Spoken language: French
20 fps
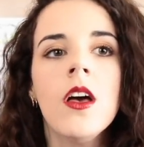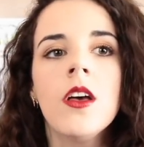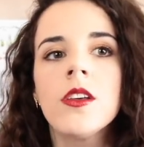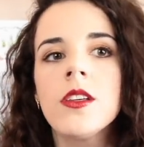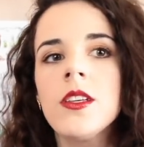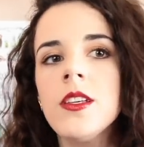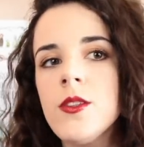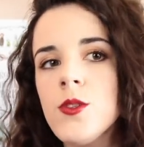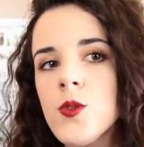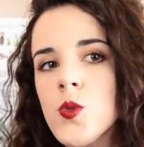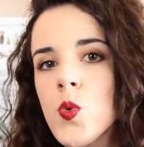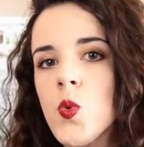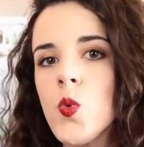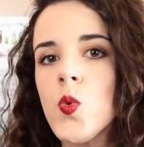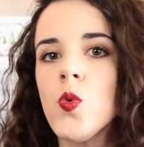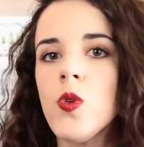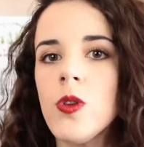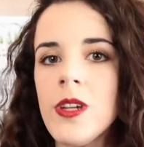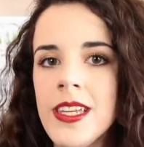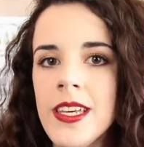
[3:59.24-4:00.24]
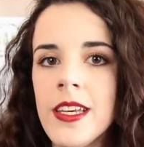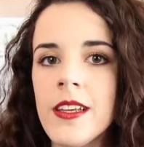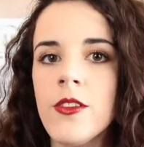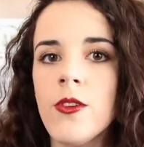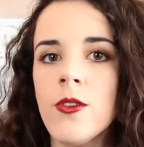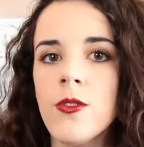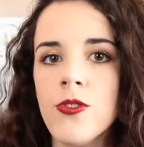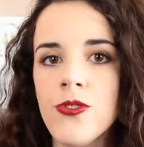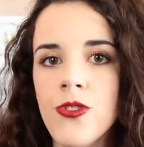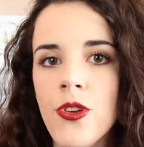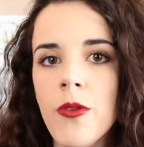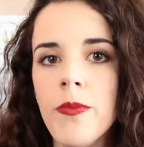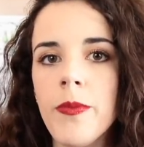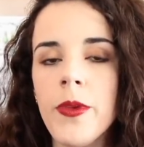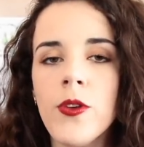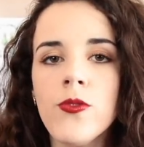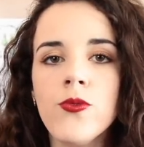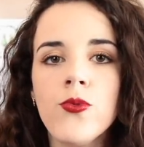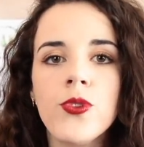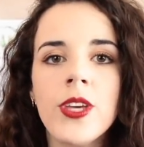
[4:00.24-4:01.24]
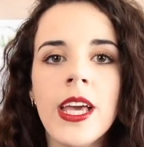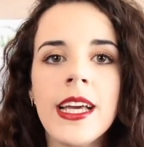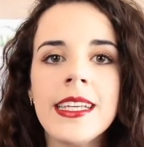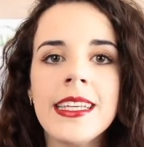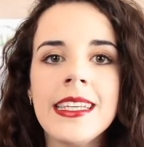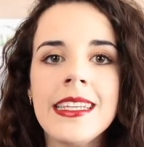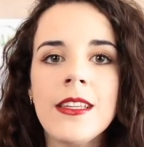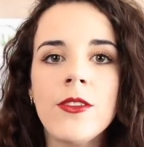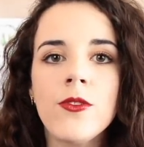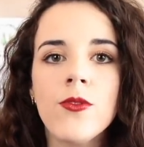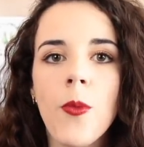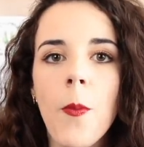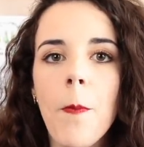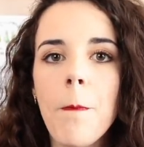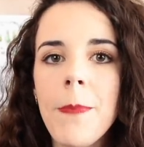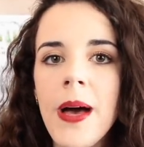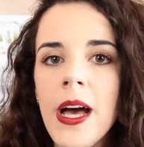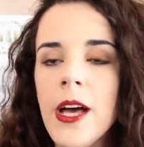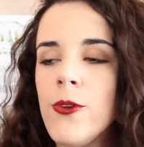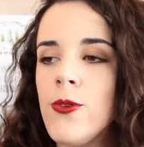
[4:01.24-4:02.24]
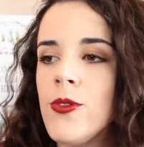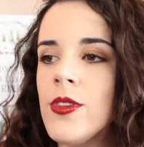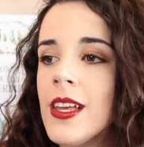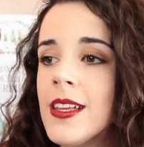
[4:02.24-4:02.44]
qui sont liés dans le temps mais en tout cas qui n'ont pas une